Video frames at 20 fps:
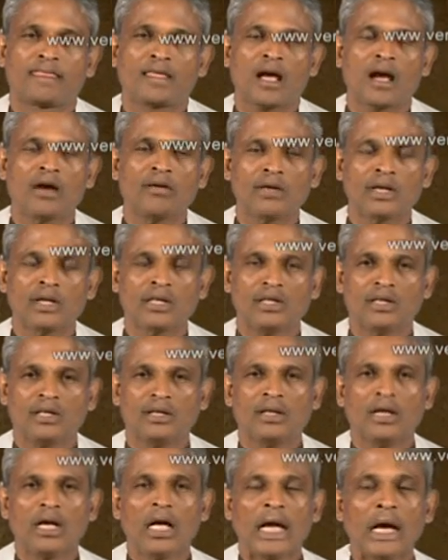ஆகவே இது
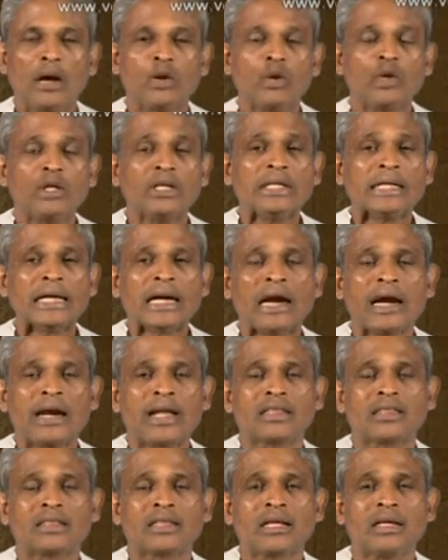ஒரு
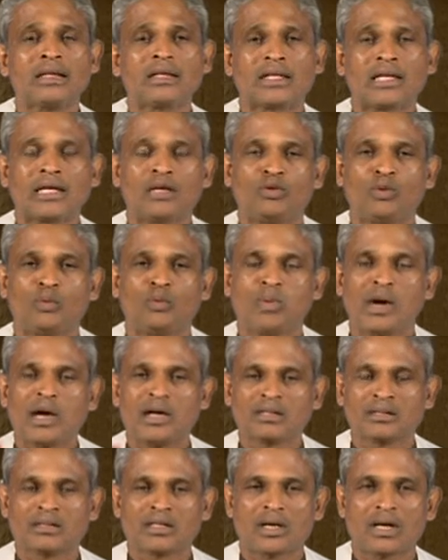கடத்தல் நிகழ்வு
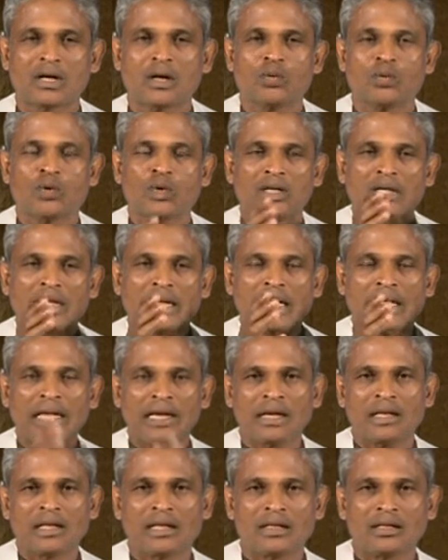பாஸ்கா ஒரு
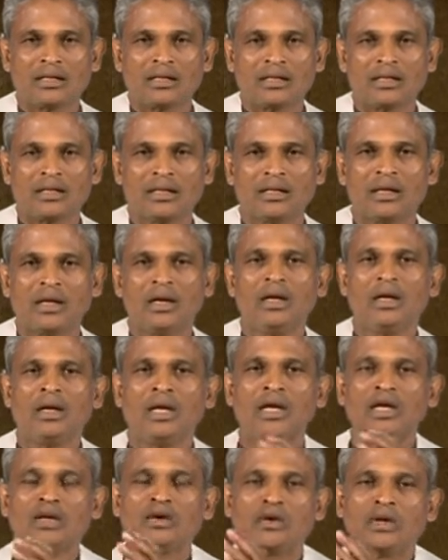நிலையிலிருந்து
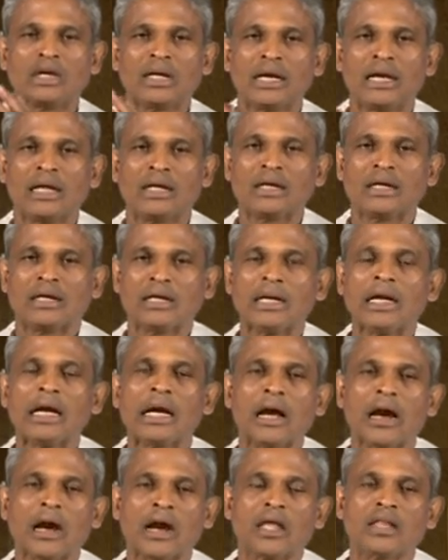இன்னொரு நிலைக்கு
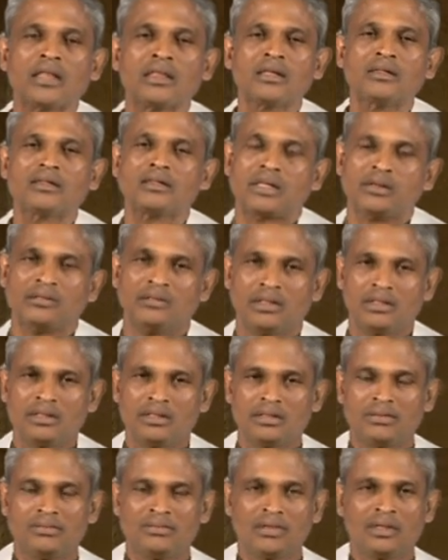கடந்து செல்வது
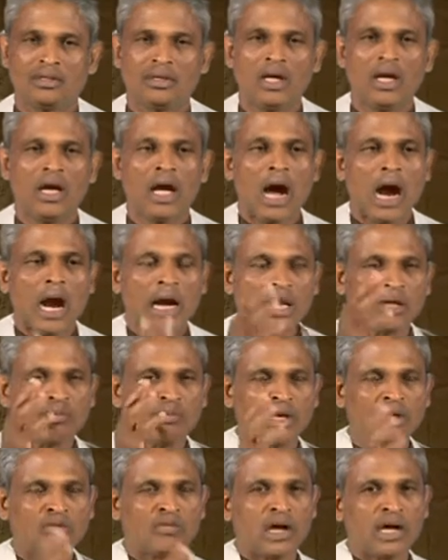
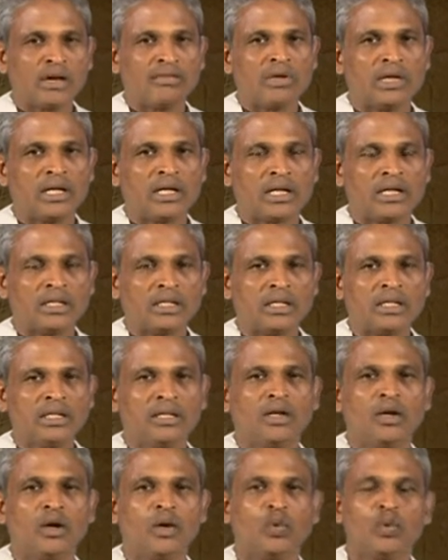அடிமை வாழ்விலிருந்து
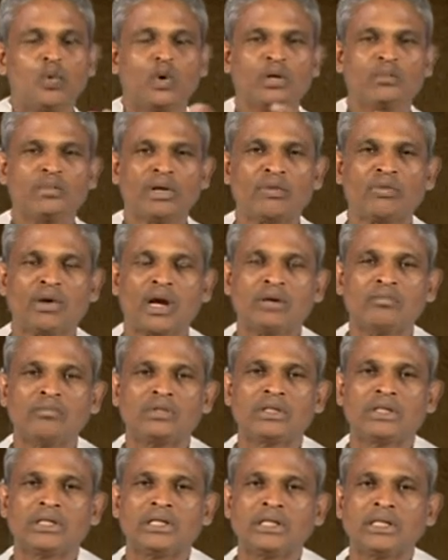உரிமை
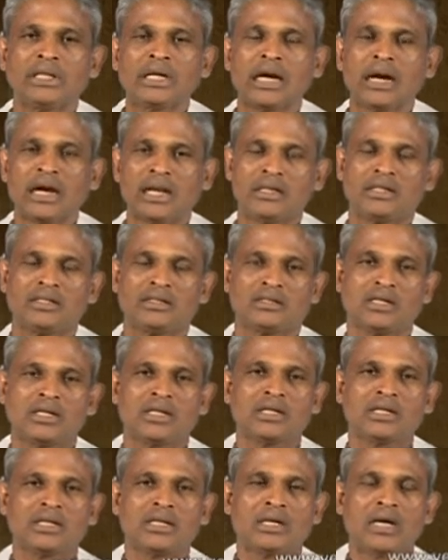வாழ்வுக்கு கடந்து
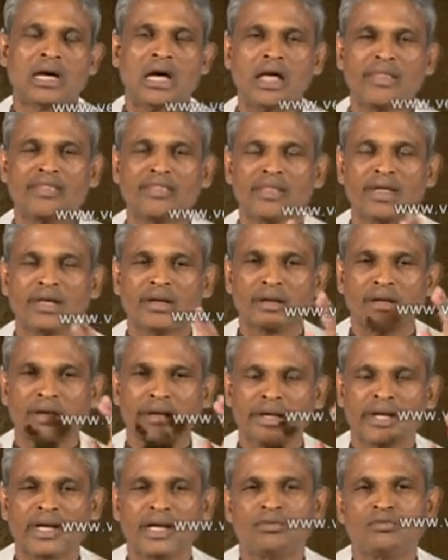சென்ற அந்த
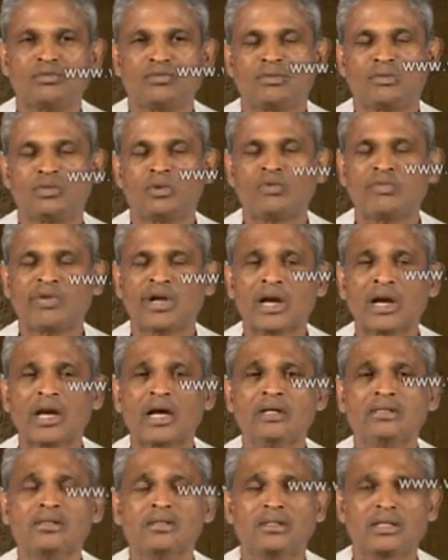நிகழ்வு ஒரு
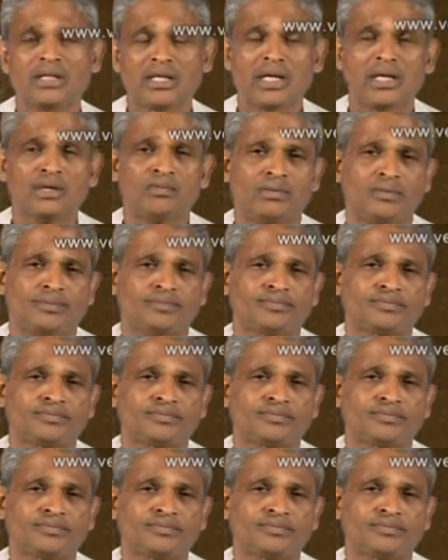வரலாற்று நிகழ்வு